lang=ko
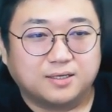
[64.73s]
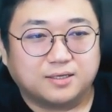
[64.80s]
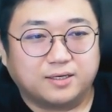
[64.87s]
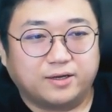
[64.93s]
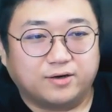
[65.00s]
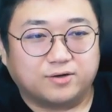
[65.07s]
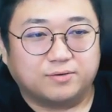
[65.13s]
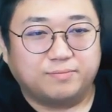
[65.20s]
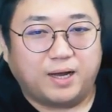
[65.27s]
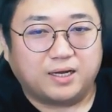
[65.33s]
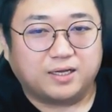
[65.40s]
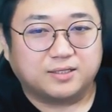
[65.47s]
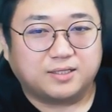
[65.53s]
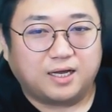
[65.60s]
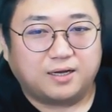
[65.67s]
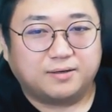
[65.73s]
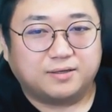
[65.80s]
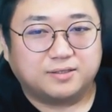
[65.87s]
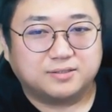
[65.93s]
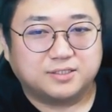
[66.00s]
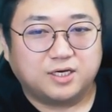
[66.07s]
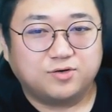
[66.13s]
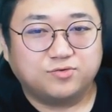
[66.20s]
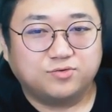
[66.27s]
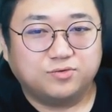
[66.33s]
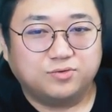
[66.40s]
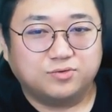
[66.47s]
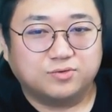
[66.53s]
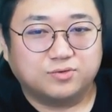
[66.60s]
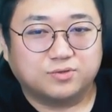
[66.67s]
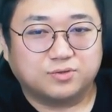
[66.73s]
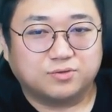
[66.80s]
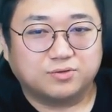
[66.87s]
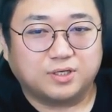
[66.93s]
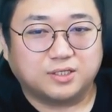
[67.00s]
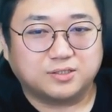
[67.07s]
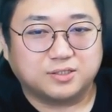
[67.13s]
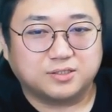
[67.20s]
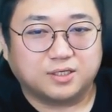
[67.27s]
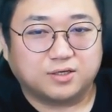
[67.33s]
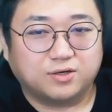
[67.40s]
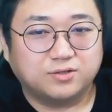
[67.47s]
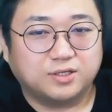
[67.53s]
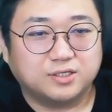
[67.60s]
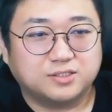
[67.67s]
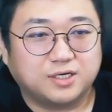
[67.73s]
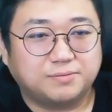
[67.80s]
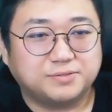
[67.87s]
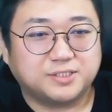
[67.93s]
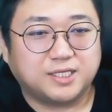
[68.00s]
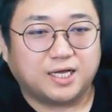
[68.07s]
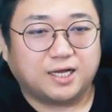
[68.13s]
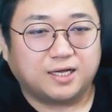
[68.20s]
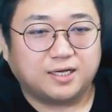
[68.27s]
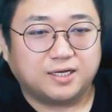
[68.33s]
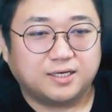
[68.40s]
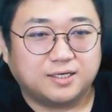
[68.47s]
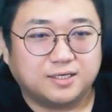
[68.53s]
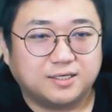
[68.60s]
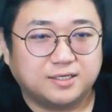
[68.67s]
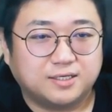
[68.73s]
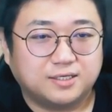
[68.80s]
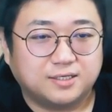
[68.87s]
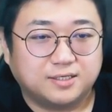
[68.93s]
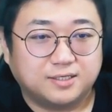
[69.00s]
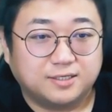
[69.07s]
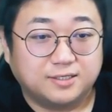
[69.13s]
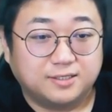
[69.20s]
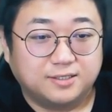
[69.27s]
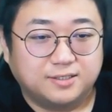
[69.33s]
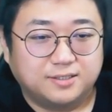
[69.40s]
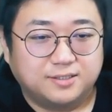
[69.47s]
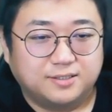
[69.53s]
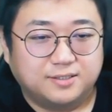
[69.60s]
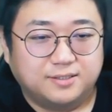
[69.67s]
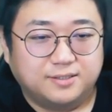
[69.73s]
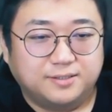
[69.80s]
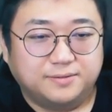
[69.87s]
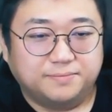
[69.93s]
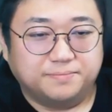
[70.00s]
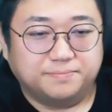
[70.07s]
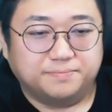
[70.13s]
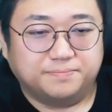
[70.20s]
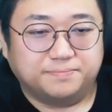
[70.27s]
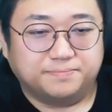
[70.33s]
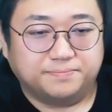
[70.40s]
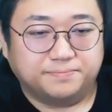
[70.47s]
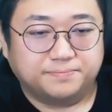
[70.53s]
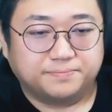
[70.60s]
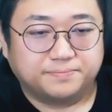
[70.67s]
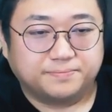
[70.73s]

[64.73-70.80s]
그래요 그럼 만개 딱 채우고 그러고 나서 이제 컨텐츠 합시다 뭐야 음